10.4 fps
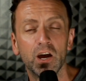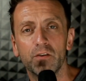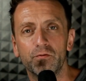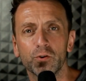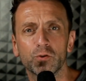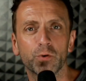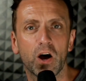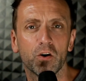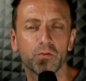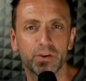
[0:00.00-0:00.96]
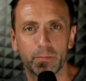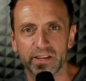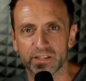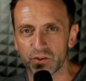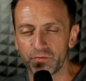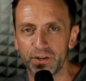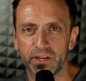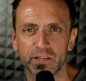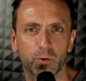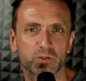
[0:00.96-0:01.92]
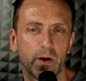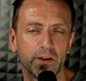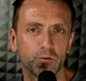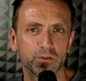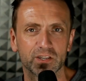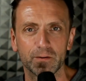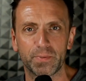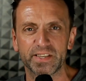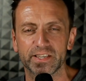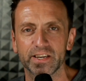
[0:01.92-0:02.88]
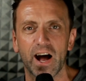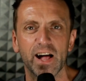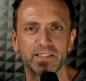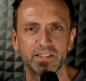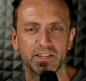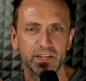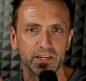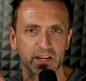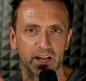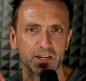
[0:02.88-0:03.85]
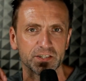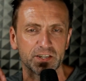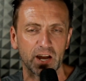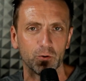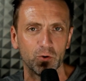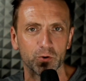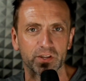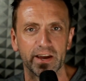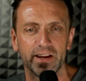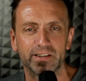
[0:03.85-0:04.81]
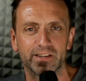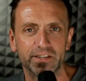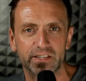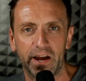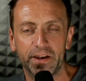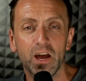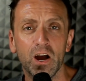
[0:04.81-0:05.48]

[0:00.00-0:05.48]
wird nun auch für die PlayStation 4, die Xbox One und den PC als digitaler Download erhältlich sein.